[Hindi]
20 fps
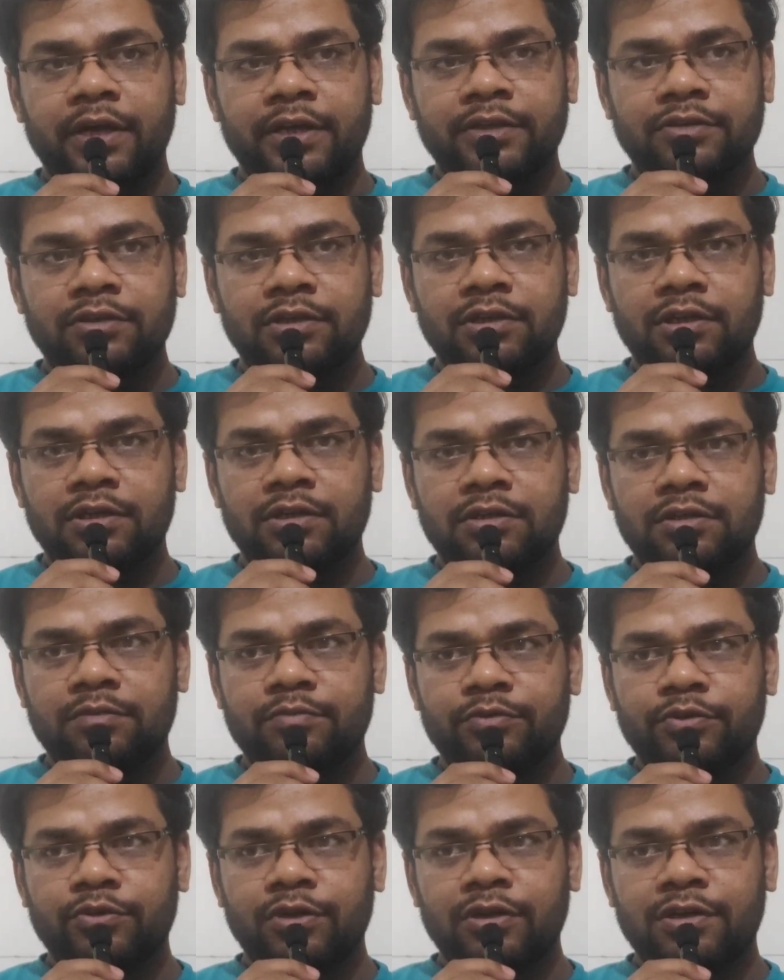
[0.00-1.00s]
एक्चुअली है ना
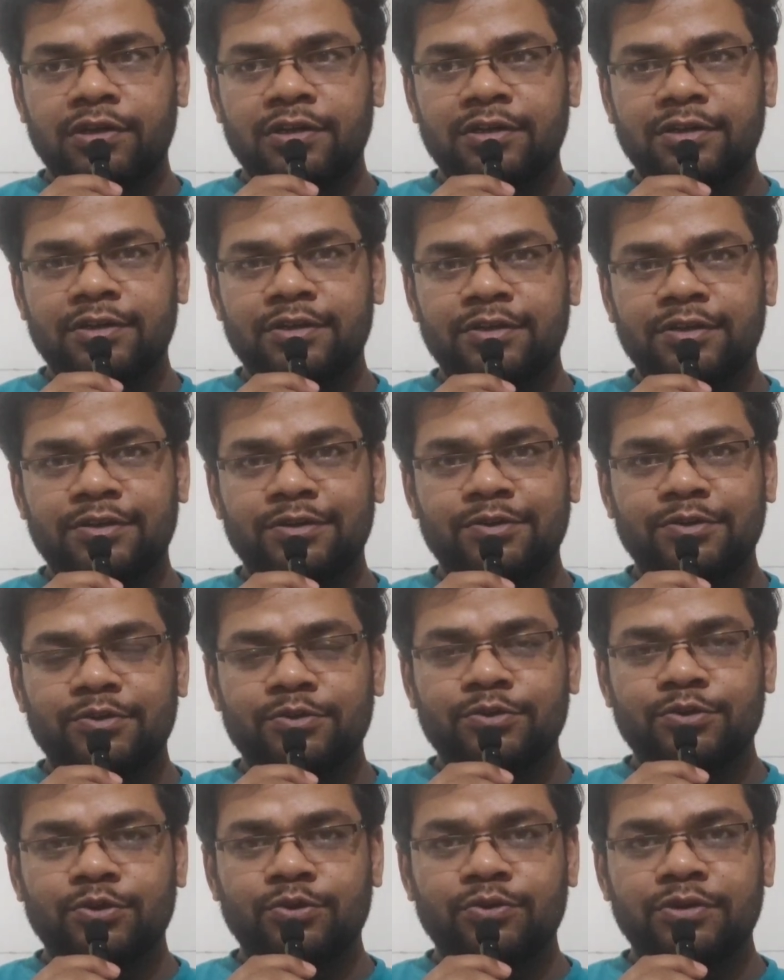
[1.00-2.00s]
मेरे को लग रहा कि
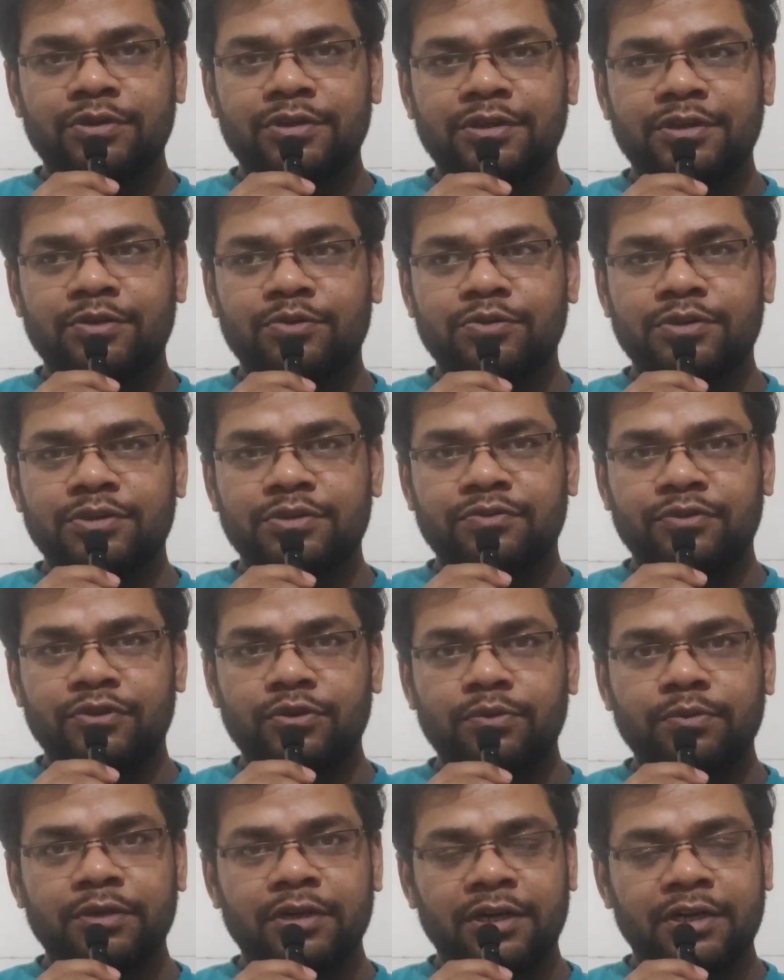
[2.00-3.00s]
जो ने कुछ
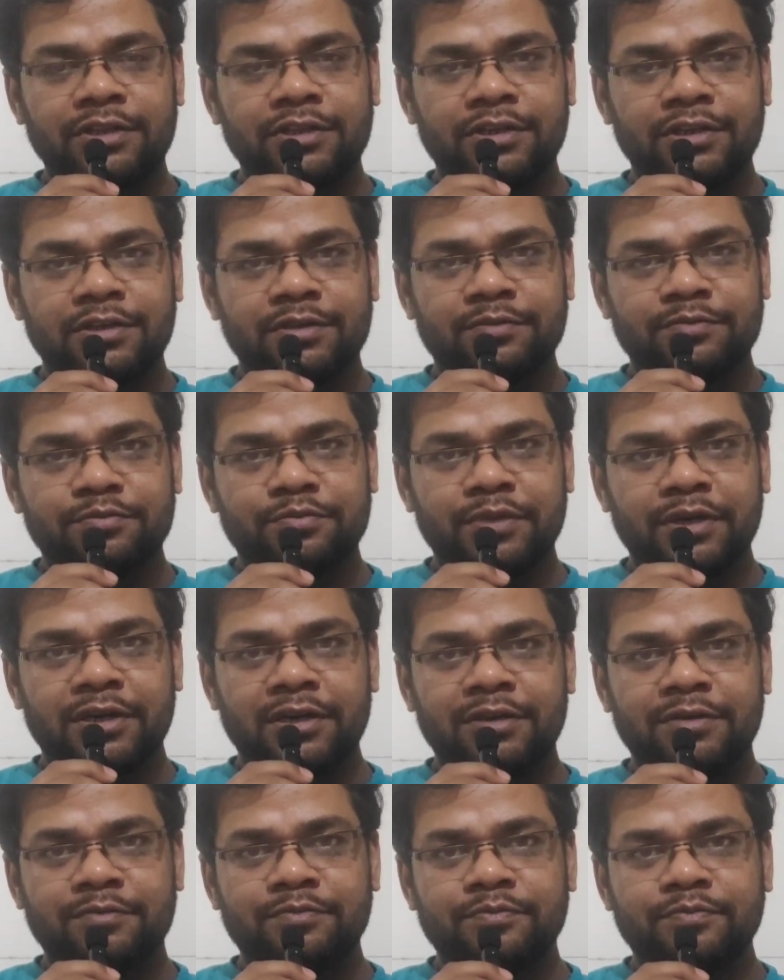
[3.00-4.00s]
वीडियो बनाई थी ना
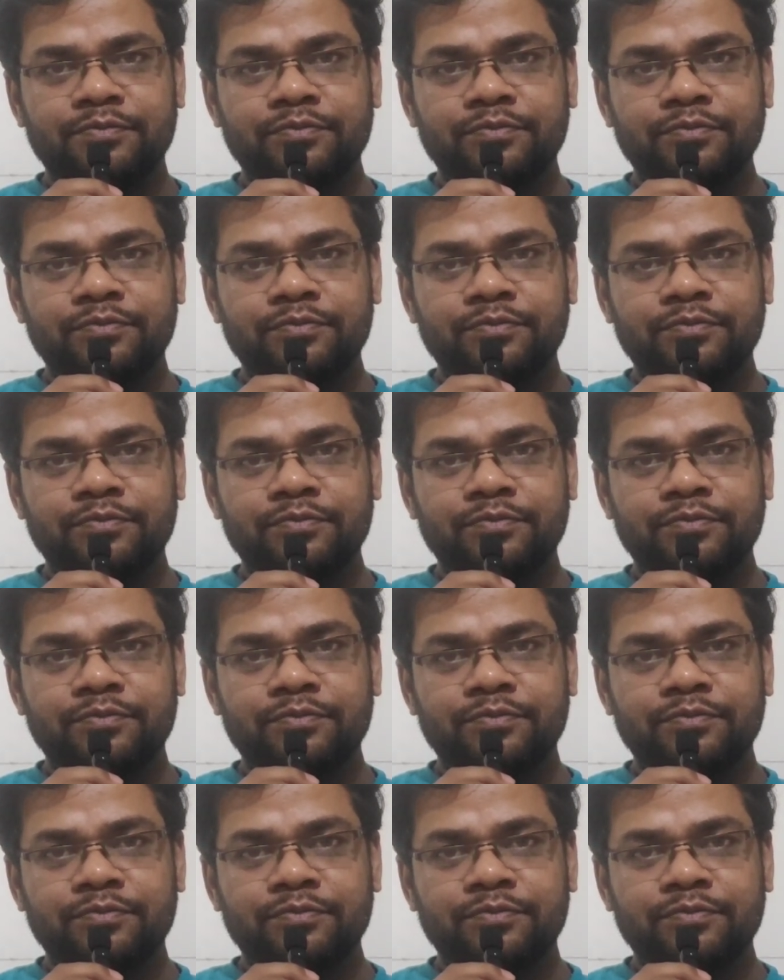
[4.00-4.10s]
पहले